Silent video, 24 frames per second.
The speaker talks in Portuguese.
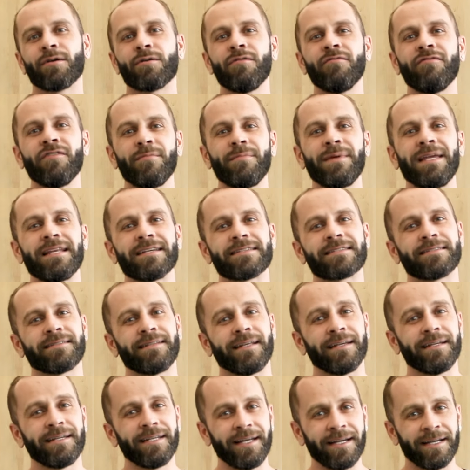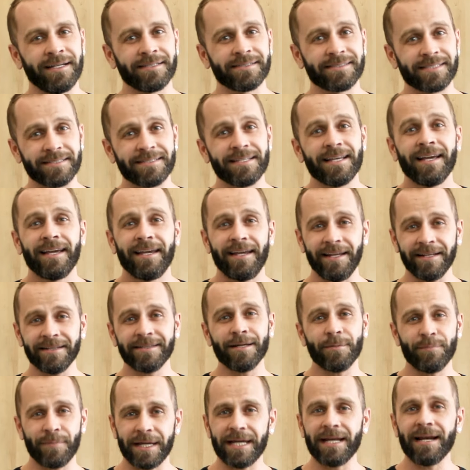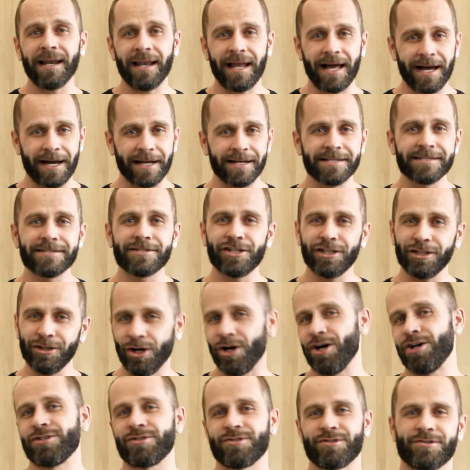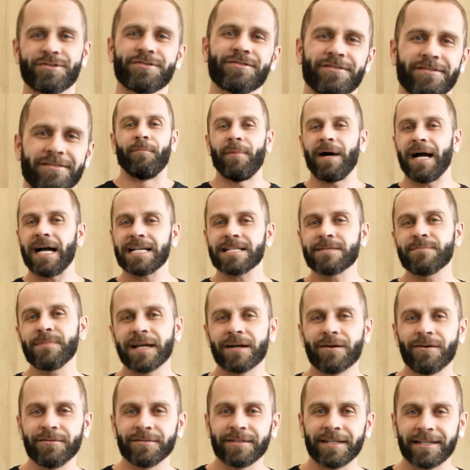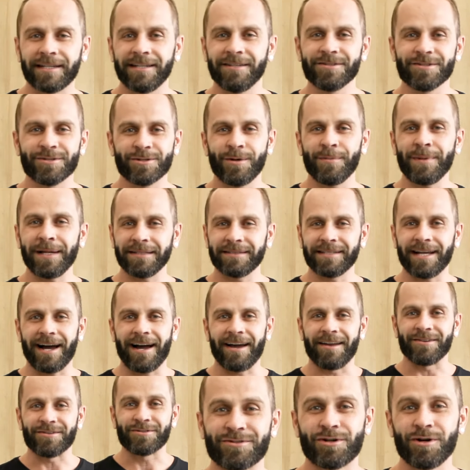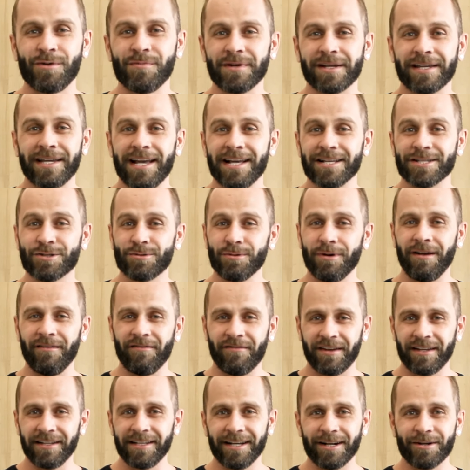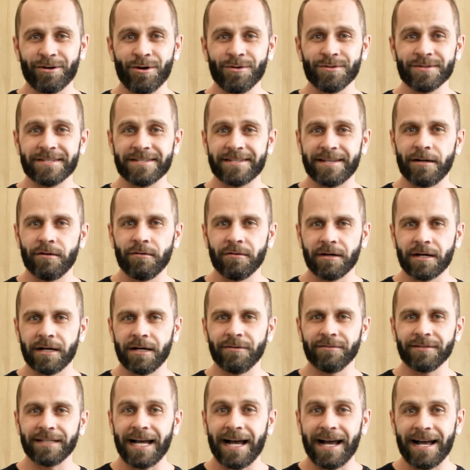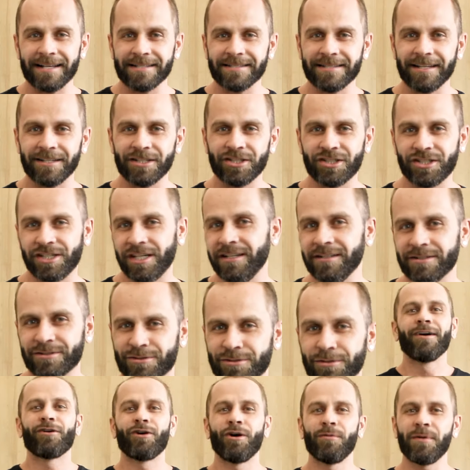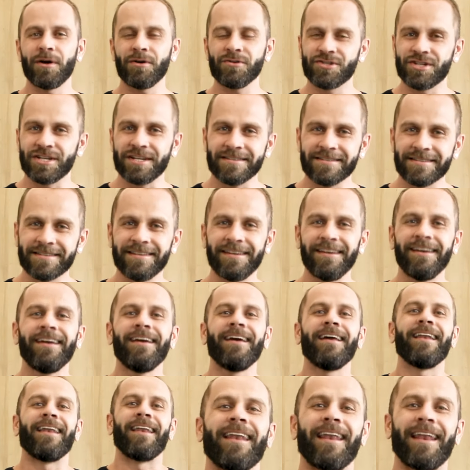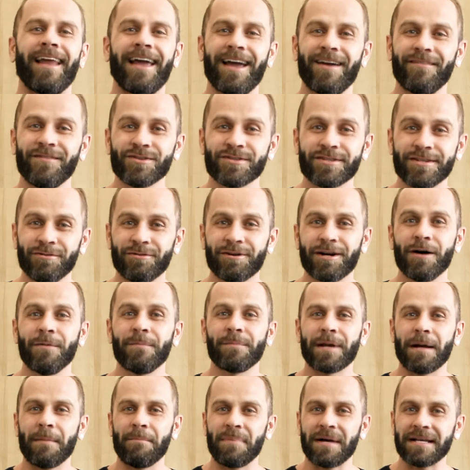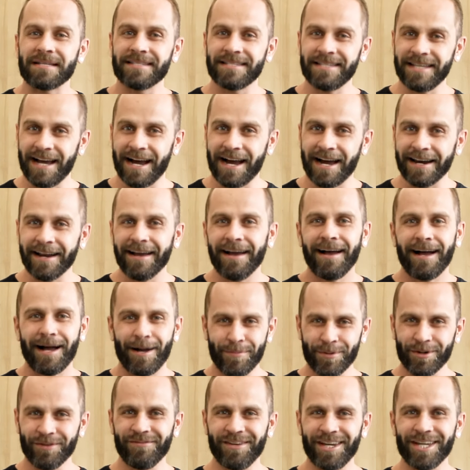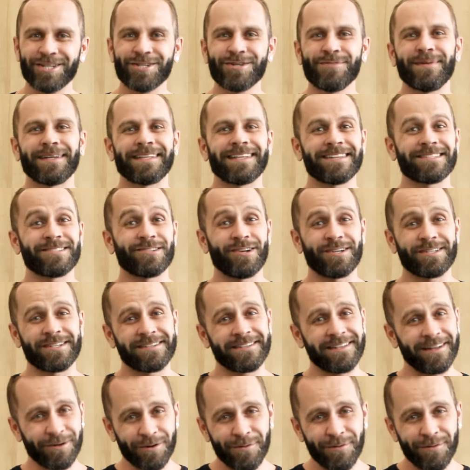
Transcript: com famílias que têm crianças e também lares de idosos. Mas me conta aqui nos comentários, como que é a sua vida com o seu cão da raça Shih Tzu? Como eu disse, leve o seu cão para passear, aproveite uma das lojas da